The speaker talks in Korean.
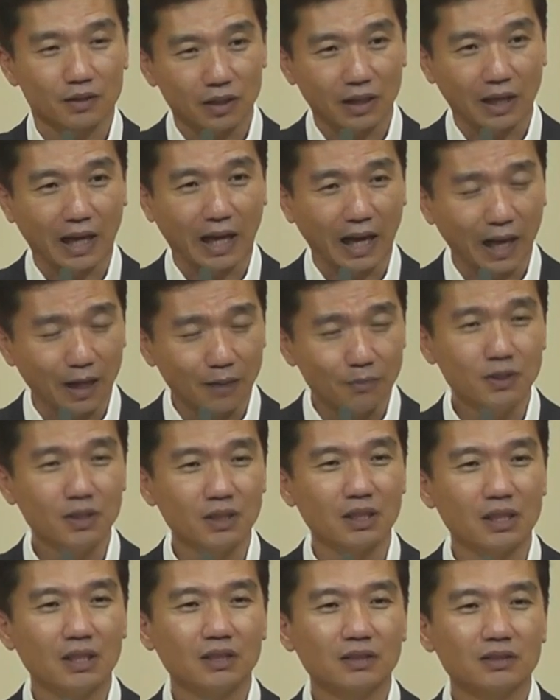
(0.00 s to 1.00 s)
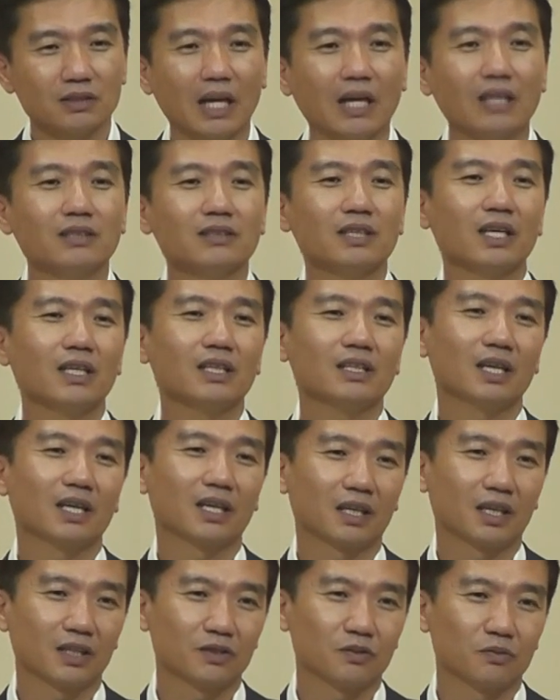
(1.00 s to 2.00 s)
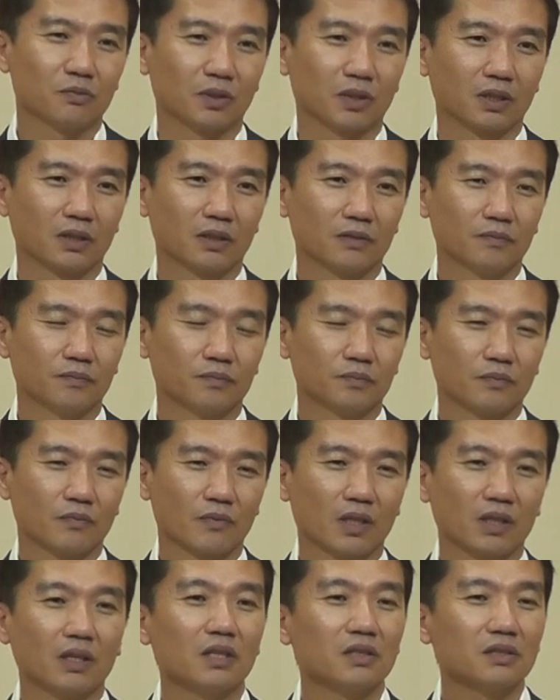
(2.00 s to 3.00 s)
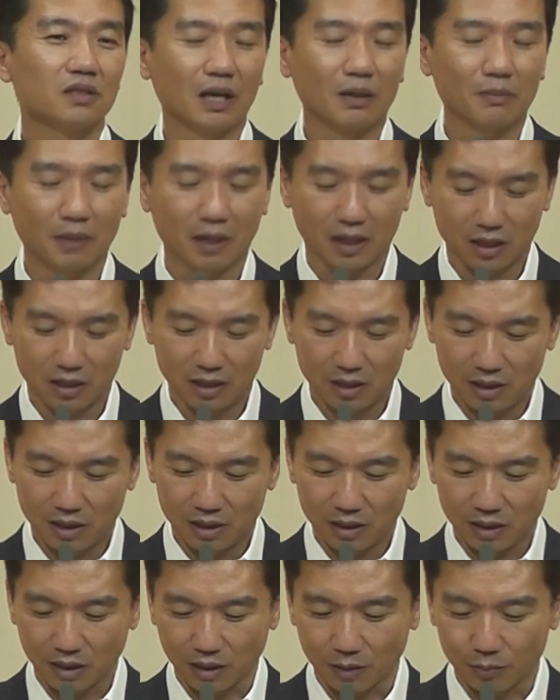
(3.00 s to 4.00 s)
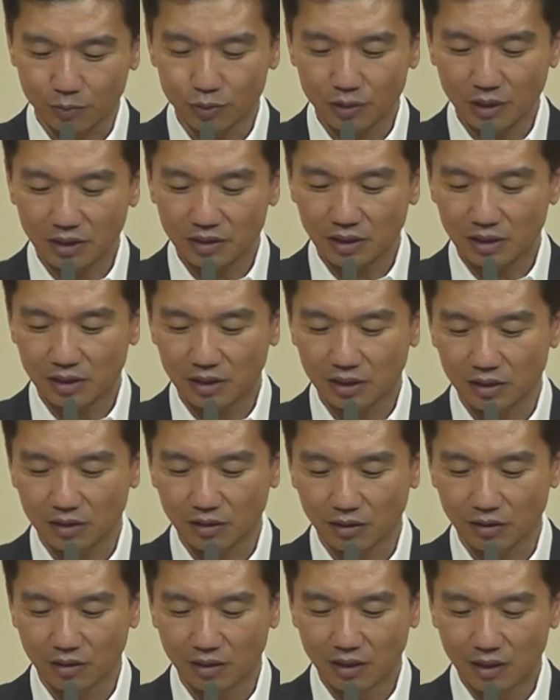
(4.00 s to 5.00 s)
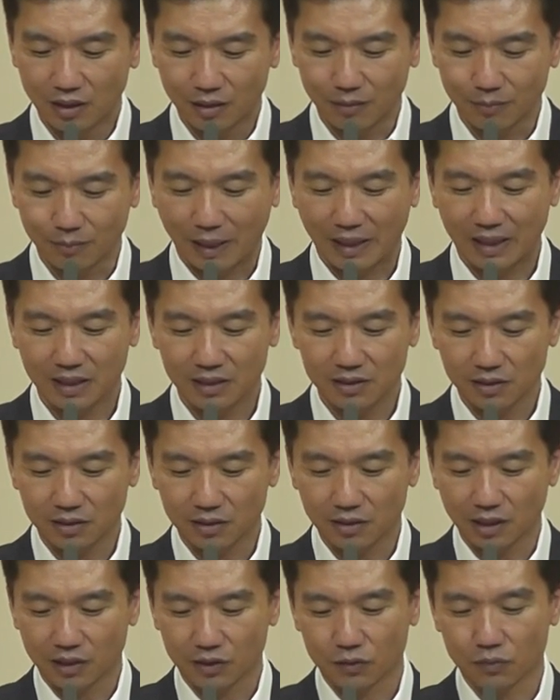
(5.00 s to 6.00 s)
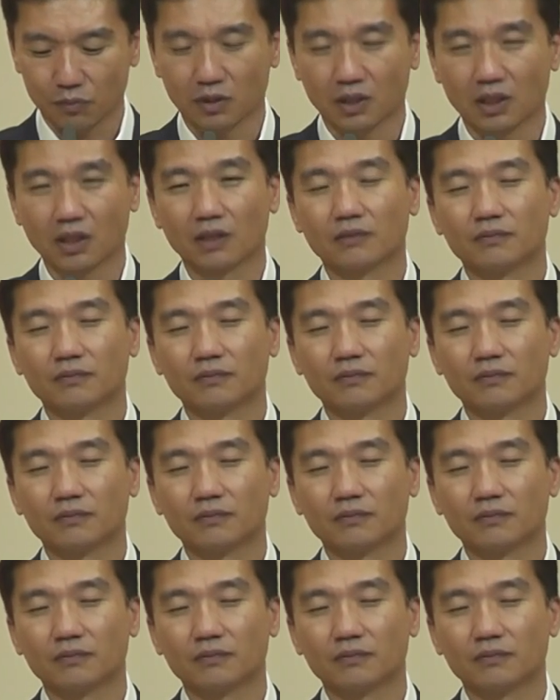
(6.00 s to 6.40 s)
감히 상상이나 했겠습니까? 그래서 아마 아, 부상자들이 더 많았을 것 같습니다.